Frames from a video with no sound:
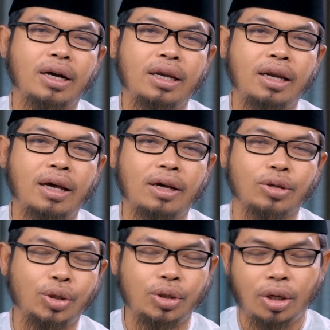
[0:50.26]
al
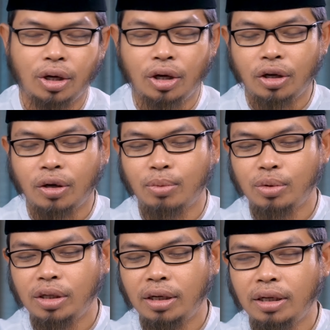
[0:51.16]
arsh
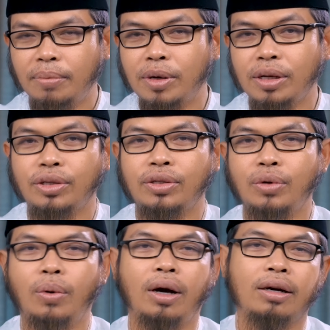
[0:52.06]
kemudian dia
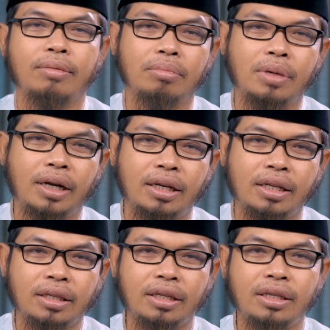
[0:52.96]
beristiwa berada
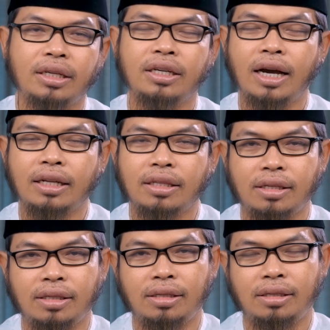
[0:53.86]
tinggi di
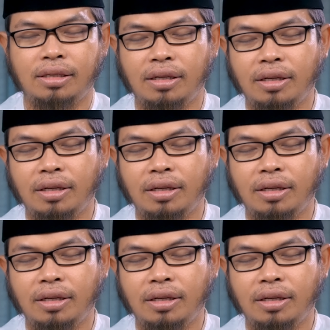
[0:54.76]
atas